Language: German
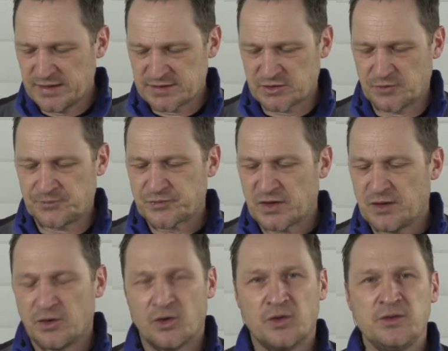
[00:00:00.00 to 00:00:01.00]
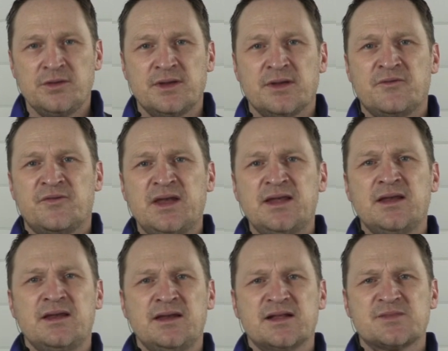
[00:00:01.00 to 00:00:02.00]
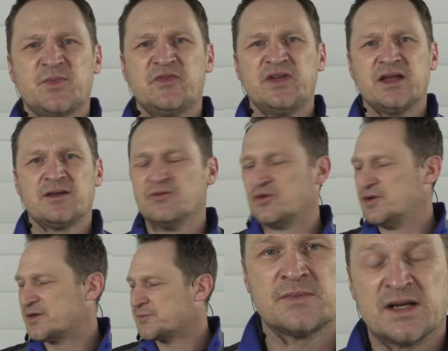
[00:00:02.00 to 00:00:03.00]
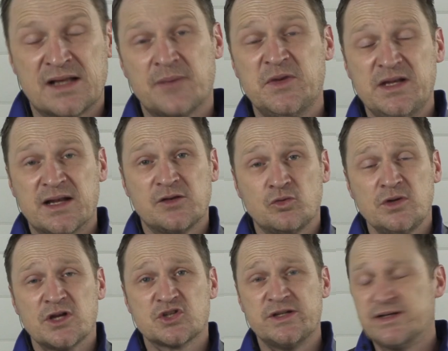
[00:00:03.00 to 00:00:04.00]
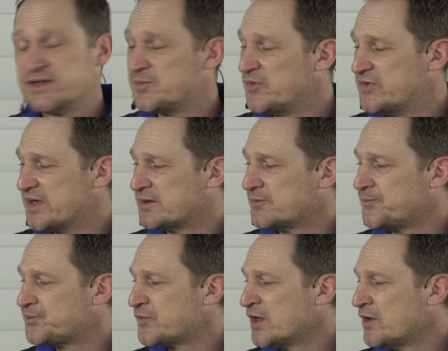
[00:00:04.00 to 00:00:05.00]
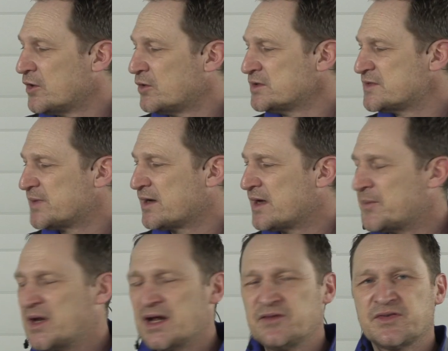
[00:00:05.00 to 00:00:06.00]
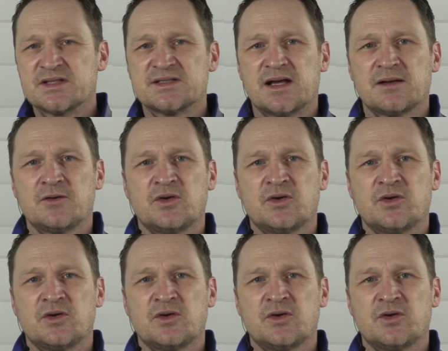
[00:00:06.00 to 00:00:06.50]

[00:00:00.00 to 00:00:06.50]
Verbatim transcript: So, und wenn ihr den jetzt bewerten wollt, dann kann man ihn halt unterschiedlich bewerten. Und zwar kann man einfach sagen,